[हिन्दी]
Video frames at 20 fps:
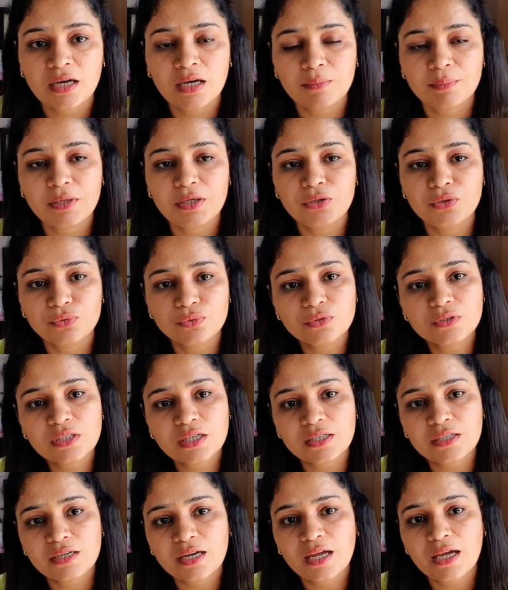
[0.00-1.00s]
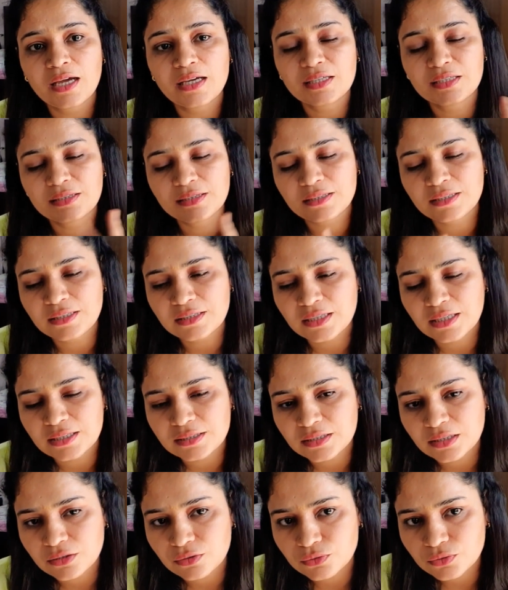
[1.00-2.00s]
हमें यूज करना है कितनी
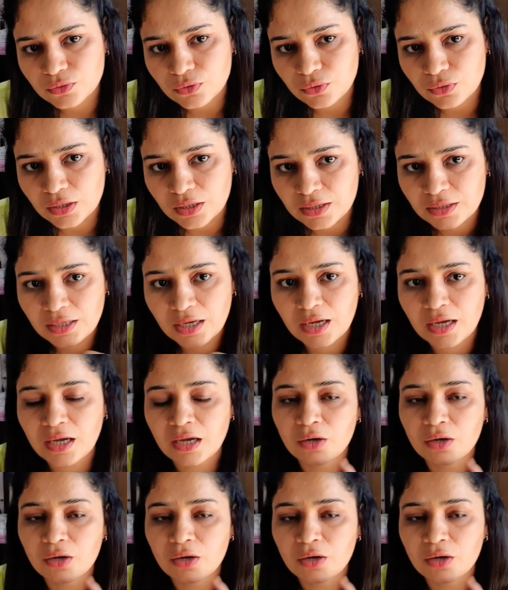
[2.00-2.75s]
देर तक उसको रखना